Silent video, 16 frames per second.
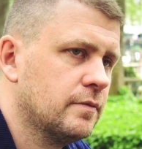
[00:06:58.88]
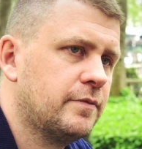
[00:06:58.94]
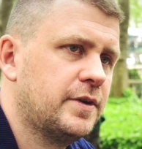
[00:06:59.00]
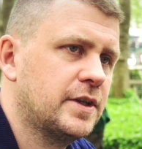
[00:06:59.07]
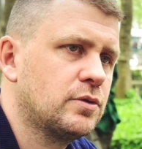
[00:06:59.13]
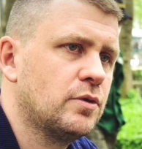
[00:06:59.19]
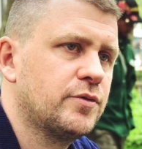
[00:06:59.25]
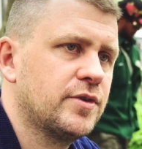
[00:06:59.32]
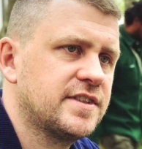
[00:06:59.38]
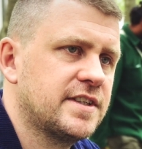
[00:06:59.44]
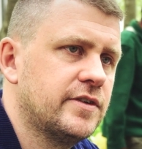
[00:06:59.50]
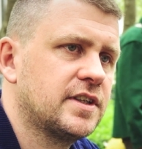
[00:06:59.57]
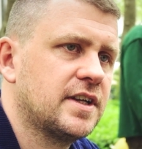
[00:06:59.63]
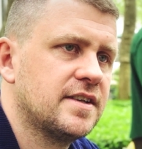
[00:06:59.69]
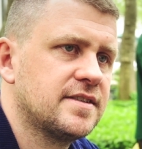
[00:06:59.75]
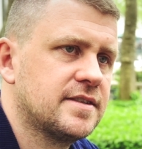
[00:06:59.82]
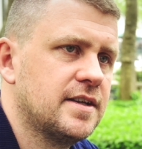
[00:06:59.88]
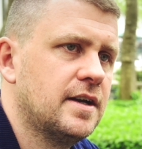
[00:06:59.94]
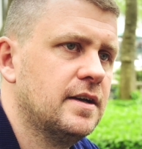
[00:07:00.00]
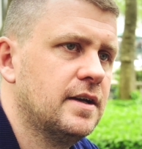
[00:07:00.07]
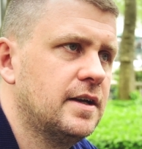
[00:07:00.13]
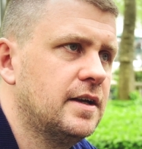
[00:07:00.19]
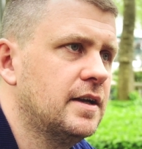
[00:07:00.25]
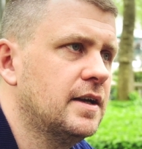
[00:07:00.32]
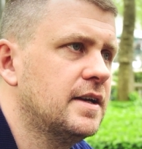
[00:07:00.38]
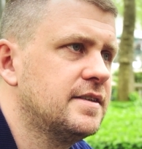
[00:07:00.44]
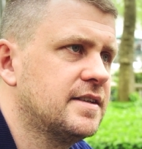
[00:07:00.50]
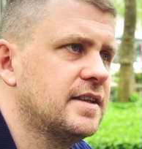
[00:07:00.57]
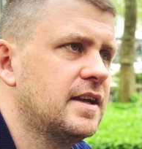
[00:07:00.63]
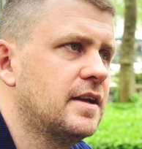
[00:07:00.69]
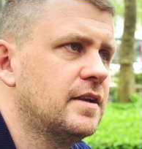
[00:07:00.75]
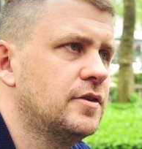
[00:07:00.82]
Faites confiance à votre instinct et
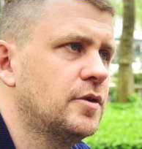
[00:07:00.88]
essayez